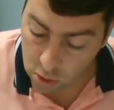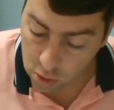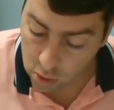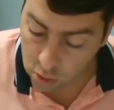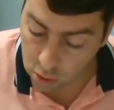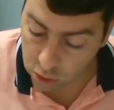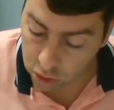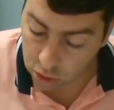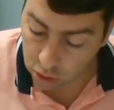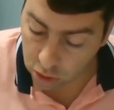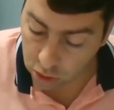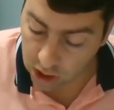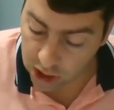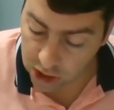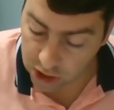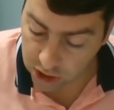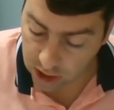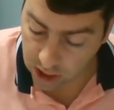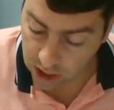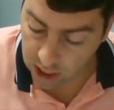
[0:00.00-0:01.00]
o controle
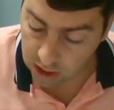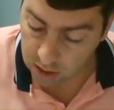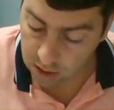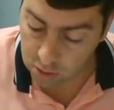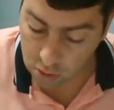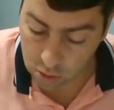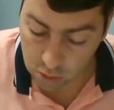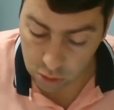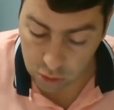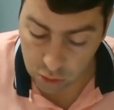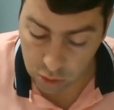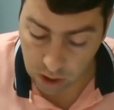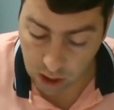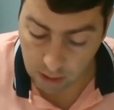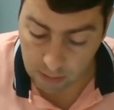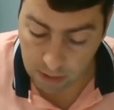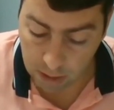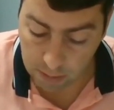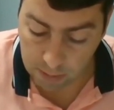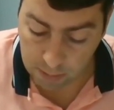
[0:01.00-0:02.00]
externo com o
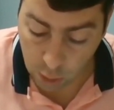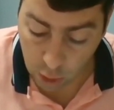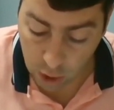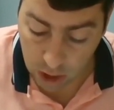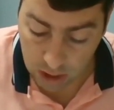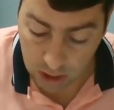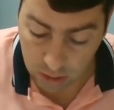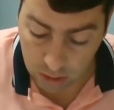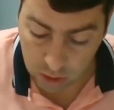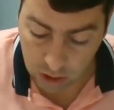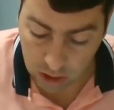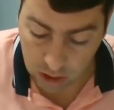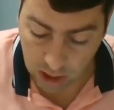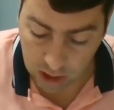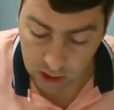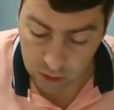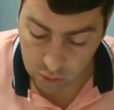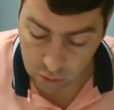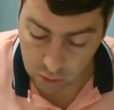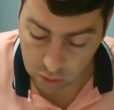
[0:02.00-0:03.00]
julgamento político de
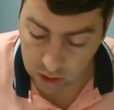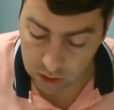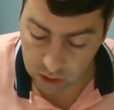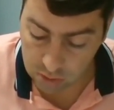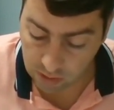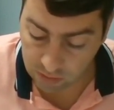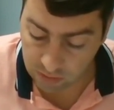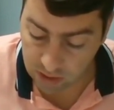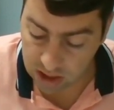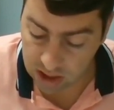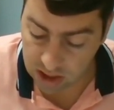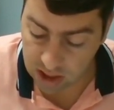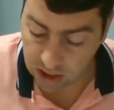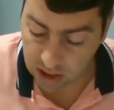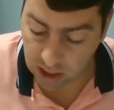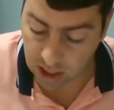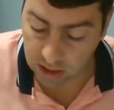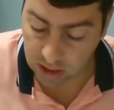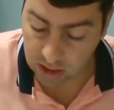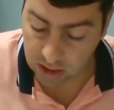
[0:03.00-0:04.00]
tais contas, uma vez que
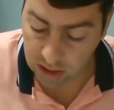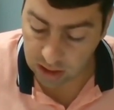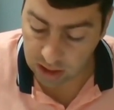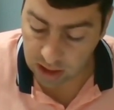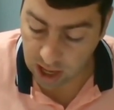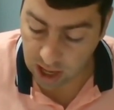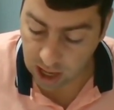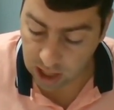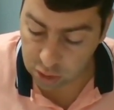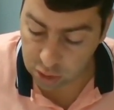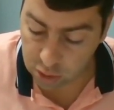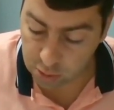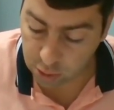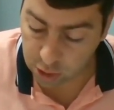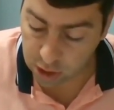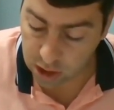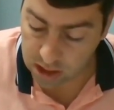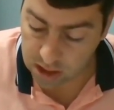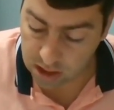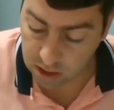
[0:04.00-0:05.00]
se trata de atos do
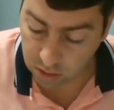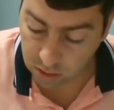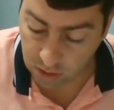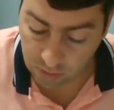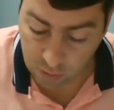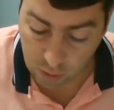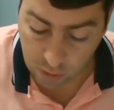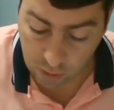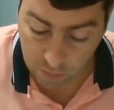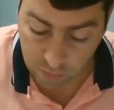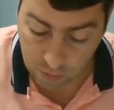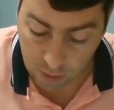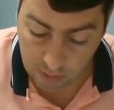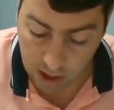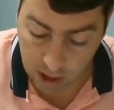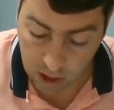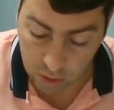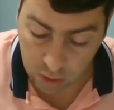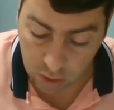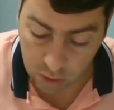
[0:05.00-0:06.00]
Poder Executivo conforme
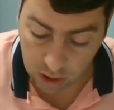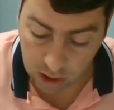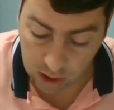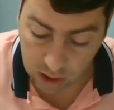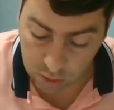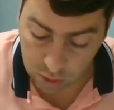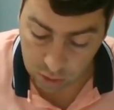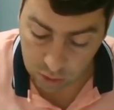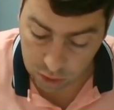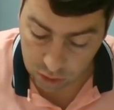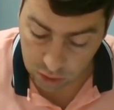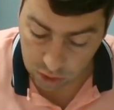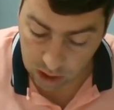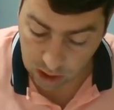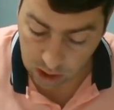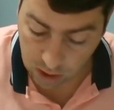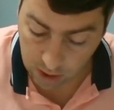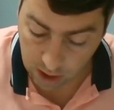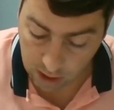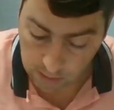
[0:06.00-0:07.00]
a melhor doutrina
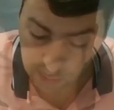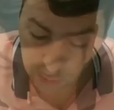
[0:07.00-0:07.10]
constitucional.